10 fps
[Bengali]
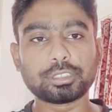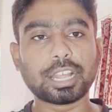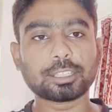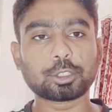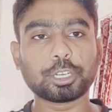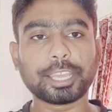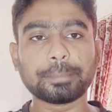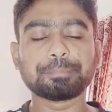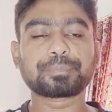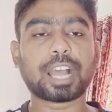সিদ্ধান্ত
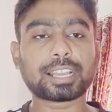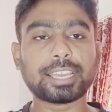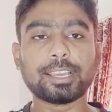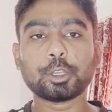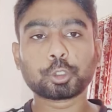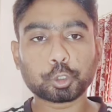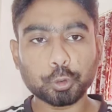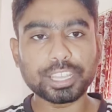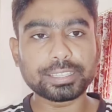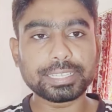নিয়ে তাকে
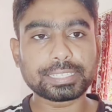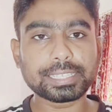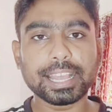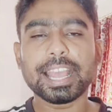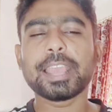সরিয়ে দিয়েছে